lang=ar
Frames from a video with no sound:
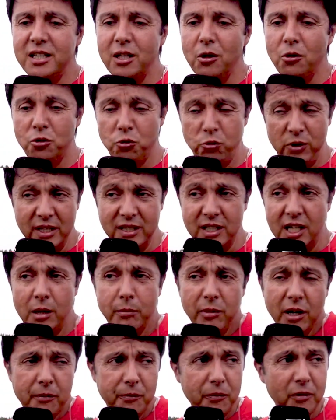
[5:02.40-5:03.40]
نتاعو شويه
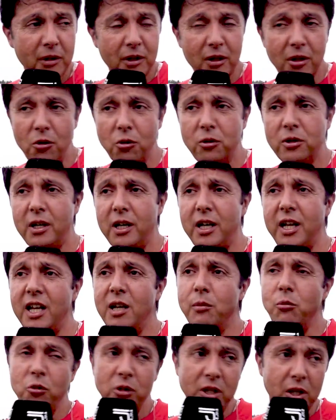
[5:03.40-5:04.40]
صعيبه دوك
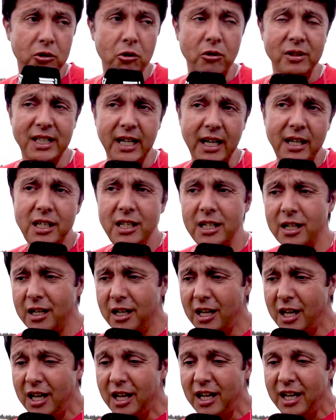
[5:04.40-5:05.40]
علموني عطوني التقنيه
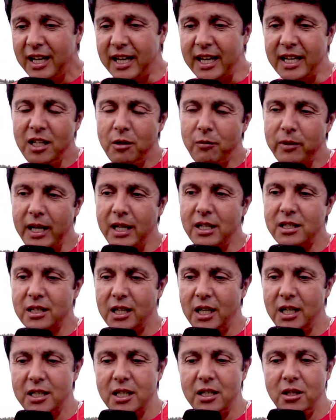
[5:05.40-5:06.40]
يعني بحيث
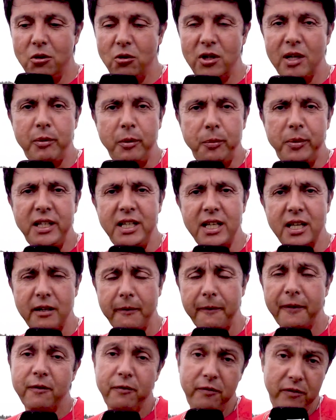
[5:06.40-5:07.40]
حيت نديرو لا
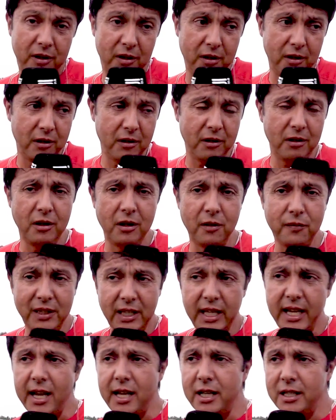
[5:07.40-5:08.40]
بيبينيير في, في
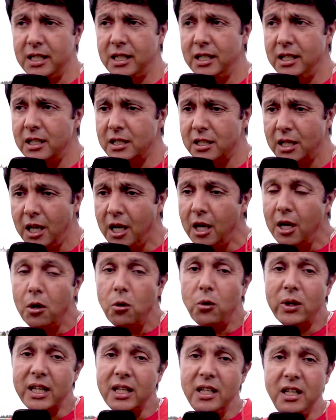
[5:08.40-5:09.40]
الضيعه عندي نيت
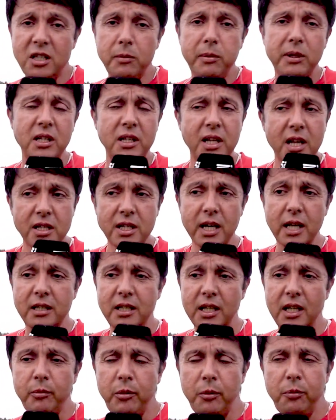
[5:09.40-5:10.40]
ولكن نسبه النجاح
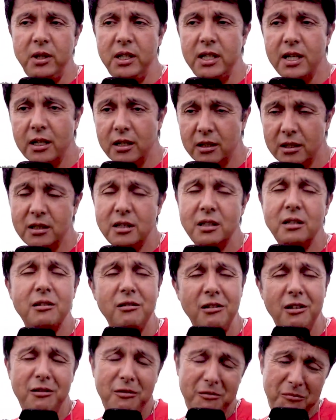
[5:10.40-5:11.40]
تاع لا بيبينيير
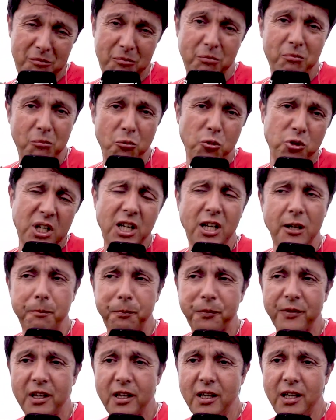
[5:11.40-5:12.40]
آه، مشكل
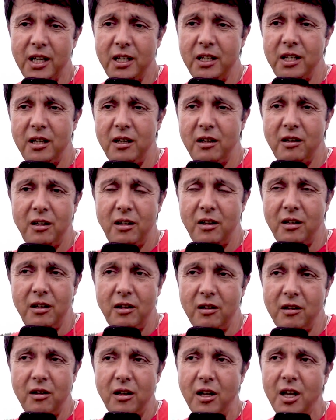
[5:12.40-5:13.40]
يعني
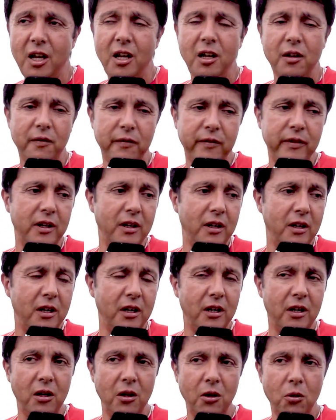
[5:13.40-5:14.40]
آه، في
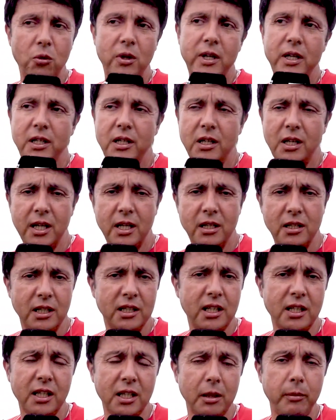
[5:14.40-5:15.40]
الاولاني كانت
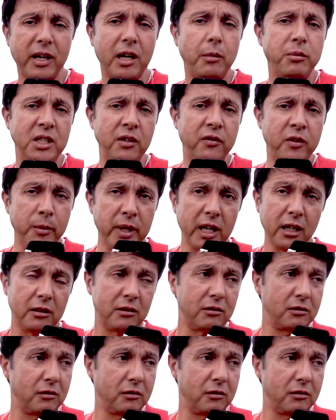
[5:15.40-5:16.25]
عطاتني تقريبا 50%